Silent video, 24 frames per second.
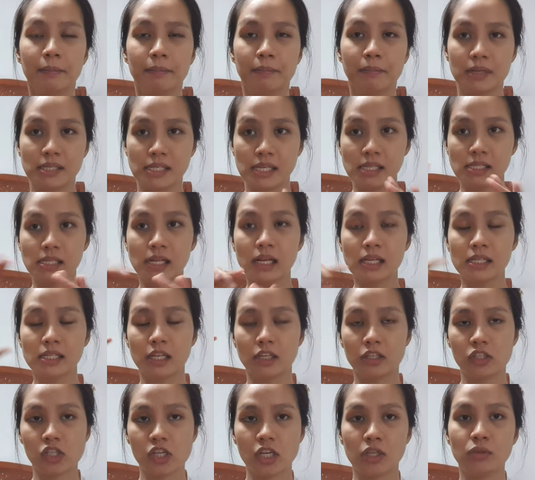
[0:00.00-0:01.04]
mas isang
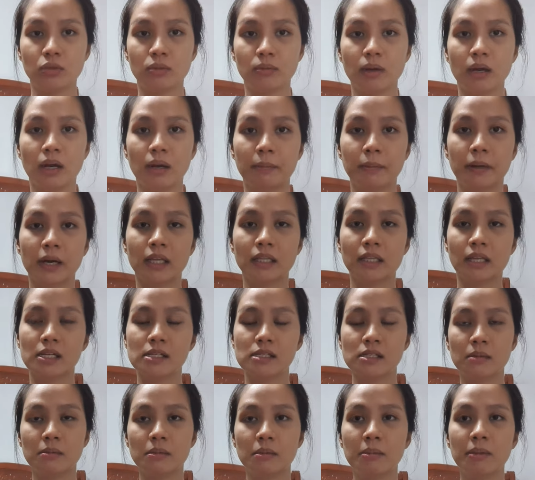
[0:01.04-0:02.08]
set siya ng mga
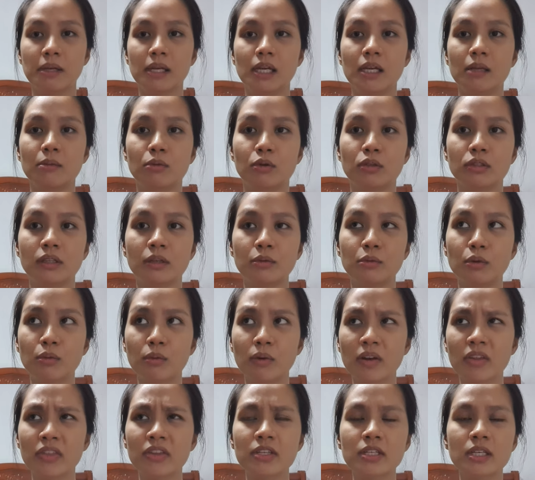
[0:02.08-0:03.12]
products na bibilihin mo,
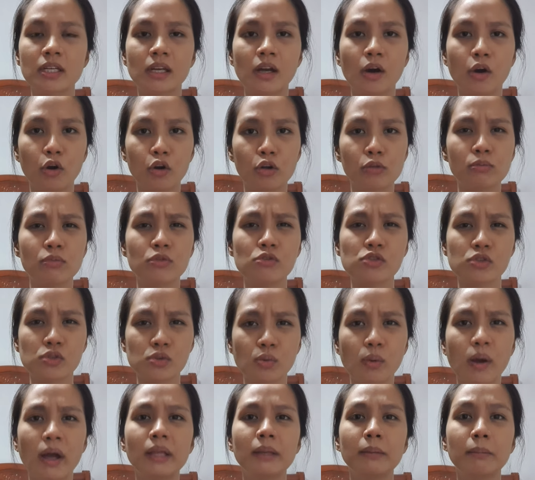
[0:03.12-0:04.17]
nag-worth siya ng
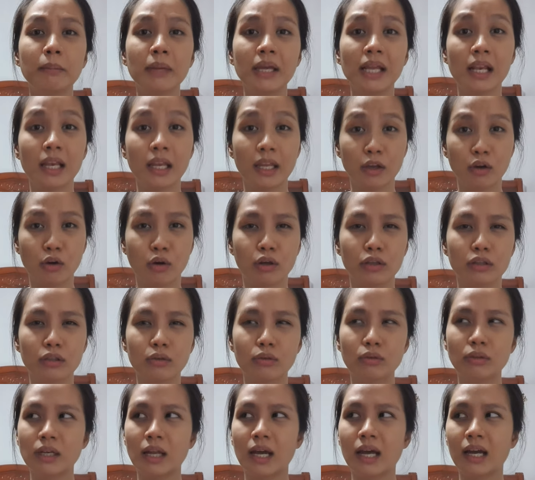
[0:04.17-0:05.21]
almost 1 million,
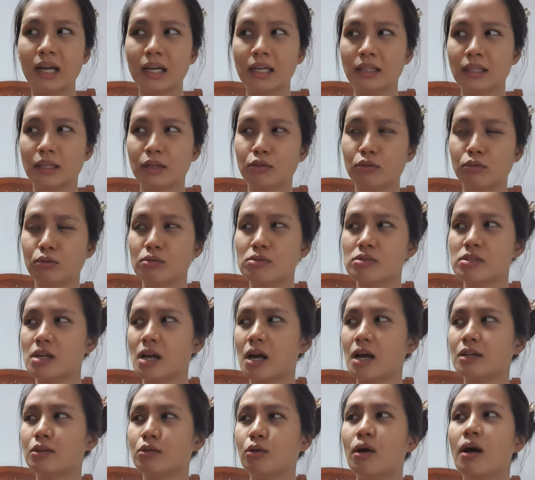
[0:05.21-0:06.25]
kung nakita nyo dun
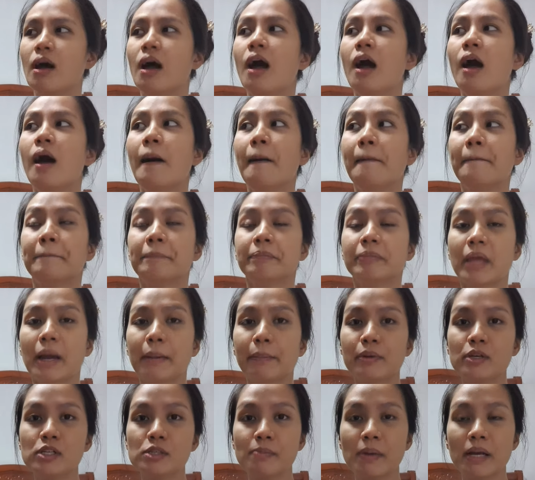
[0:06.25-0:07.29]
sa ano.
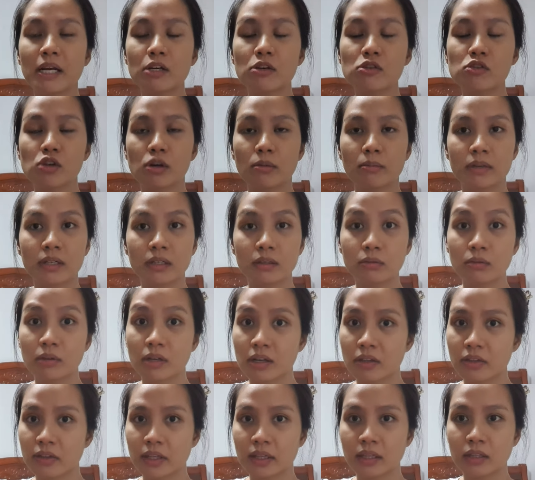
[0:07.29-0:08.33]
Tapos, pero sobrang
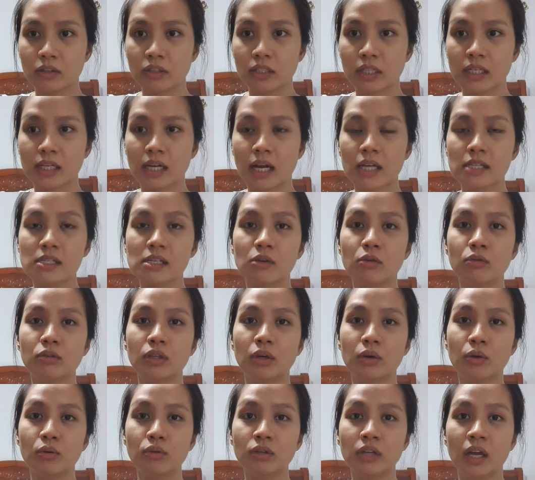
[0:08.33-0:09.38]
worth it na talaga kasi
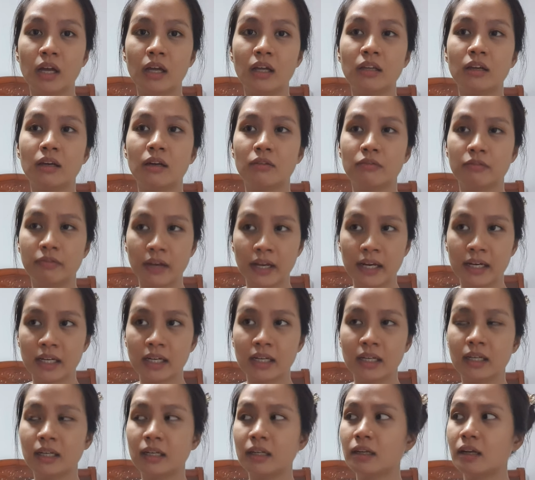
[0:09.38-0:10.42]
unang-una,
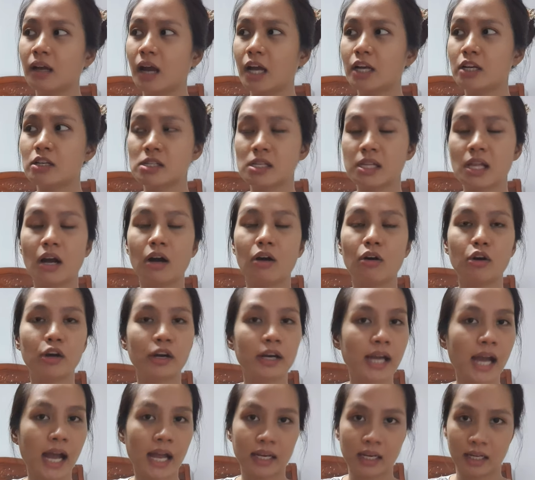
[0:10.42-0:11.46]
very, ano sila,
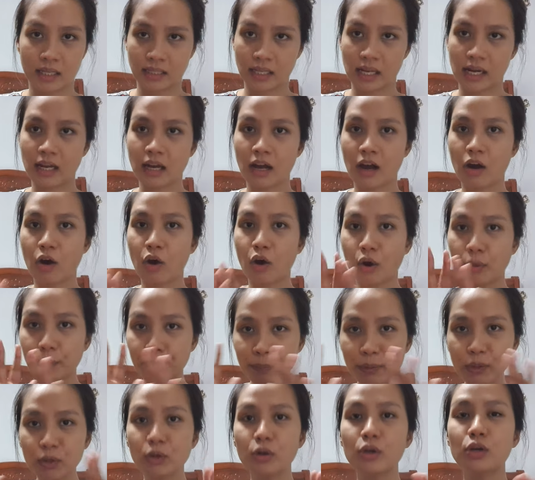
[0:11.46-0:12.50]
organic. Talagang
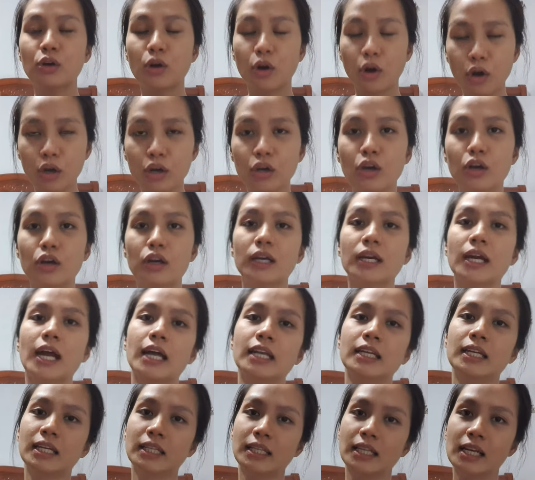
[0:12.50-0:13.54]
pure, all
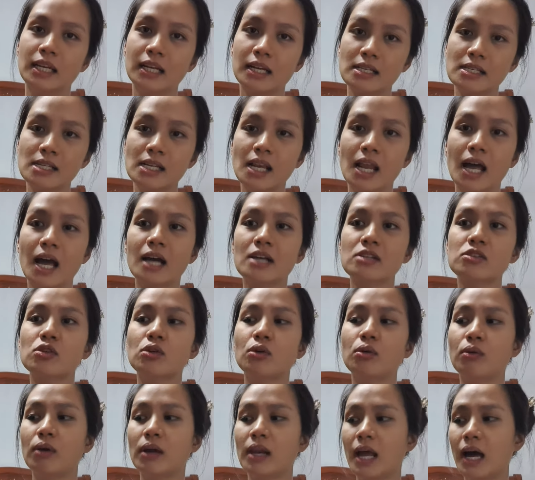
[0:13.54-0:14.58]
organic talaga sila.
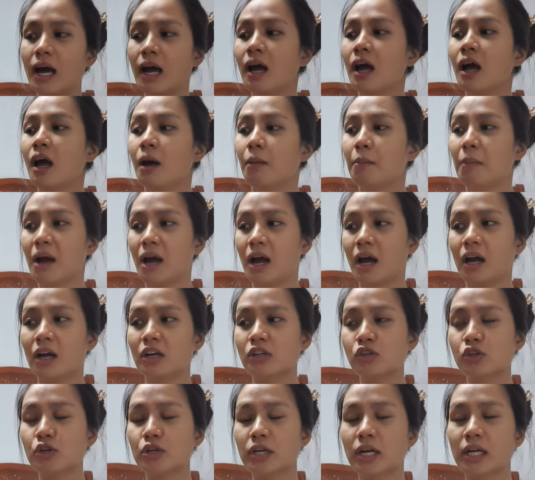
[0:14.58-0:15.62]
So, wala,
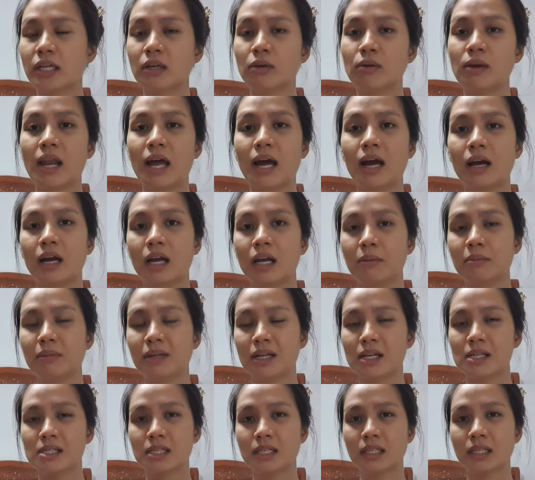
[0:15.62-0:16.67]
makakasure ka na wala kang
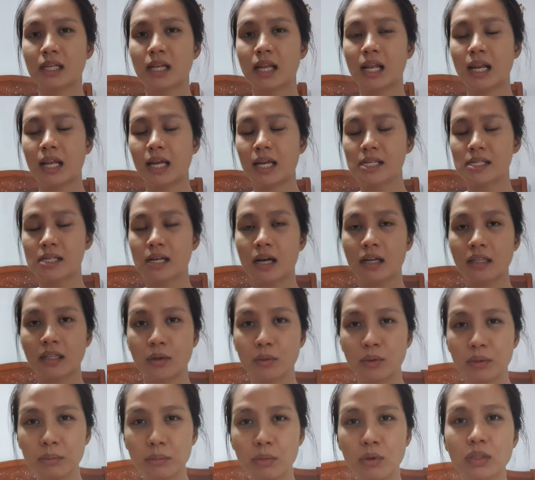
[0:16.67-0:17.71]
chemicals na nilalagay sa
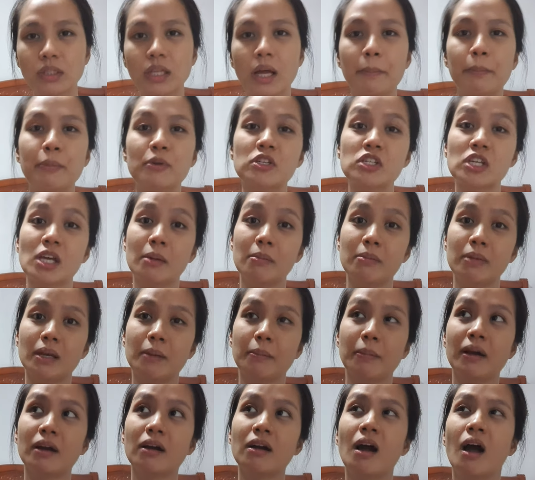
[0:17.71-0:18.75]
katawan mo. Tapos,
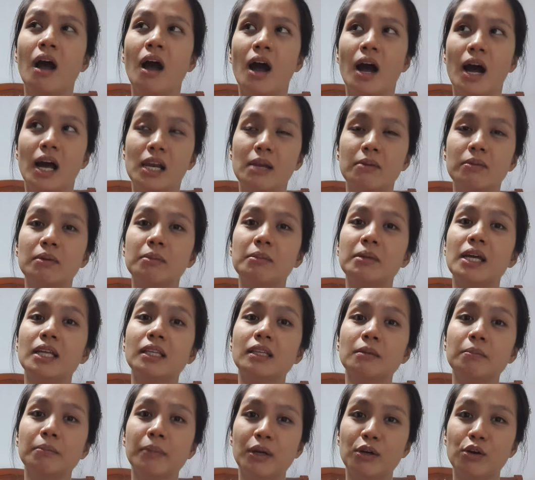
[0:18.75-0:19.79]
syempre, pag, alam naman
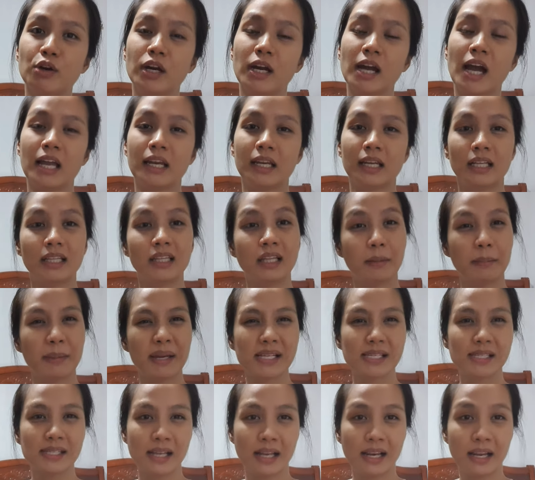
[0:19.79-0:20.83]
natin pag organic, the
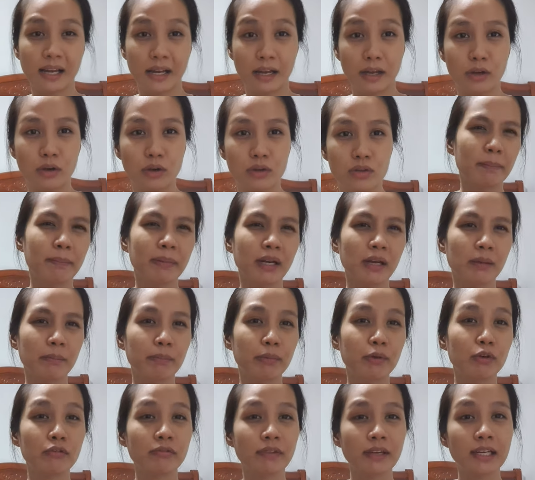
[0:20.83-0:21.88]
best talaga yon
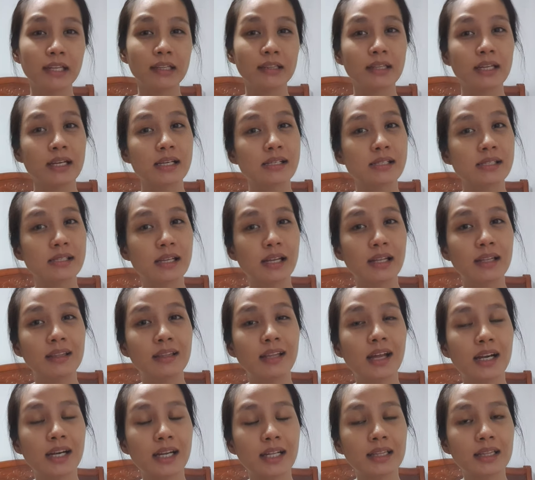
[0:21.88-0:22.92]
Syempre, proven and
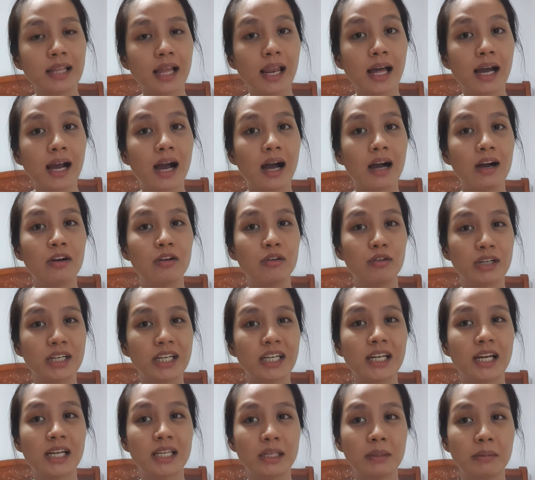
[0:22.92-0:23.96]
tested na rin talaga ang
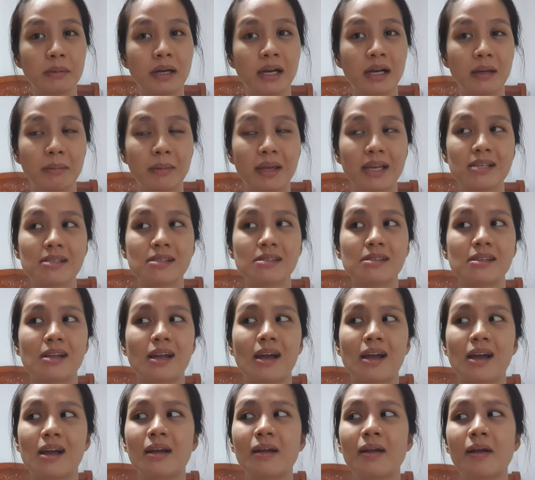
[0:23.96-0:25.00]
origami mga best
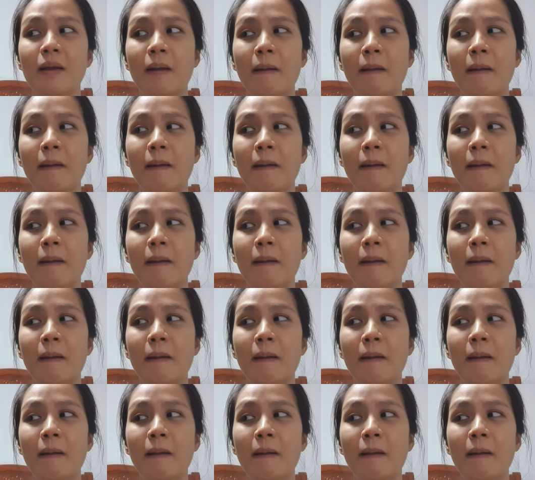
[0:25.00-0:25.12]
na